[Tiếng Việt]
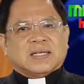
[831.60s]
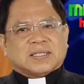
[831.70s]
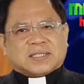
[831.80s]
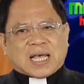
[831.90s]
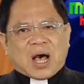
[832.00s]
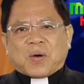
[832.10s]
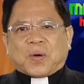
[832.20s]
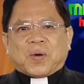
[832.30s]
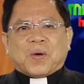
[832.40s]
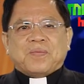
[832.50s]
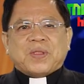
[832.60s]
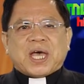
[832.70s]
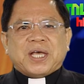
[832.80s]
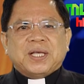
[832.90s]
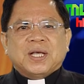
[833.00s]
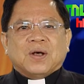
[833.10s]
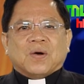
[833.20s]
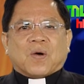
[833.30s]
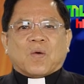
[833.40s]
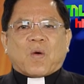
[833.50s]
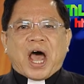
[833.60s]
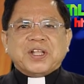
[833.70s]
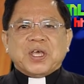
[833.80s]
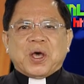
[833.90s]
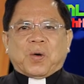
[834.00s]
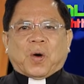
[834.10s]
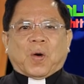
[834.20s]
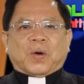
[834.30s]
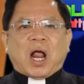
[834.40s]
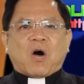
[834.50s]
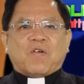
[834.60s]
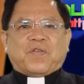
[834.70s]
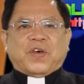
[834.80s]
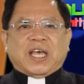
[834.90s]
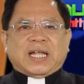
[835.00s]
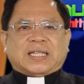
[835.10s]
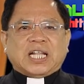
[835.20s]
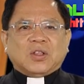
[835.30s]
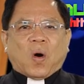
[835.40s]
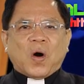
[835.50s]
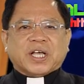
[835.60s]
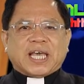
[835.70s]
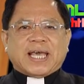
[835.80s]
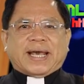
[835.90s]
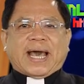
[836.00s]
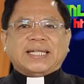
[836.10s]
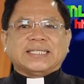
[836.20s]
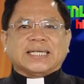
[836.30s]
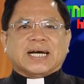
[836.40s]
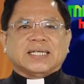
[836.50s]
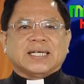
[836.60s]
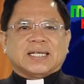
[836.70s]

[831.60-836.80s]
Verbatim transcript: Xã hội hôm nay có quá nhiều khổ đau vì tính đố kỵ ganh tương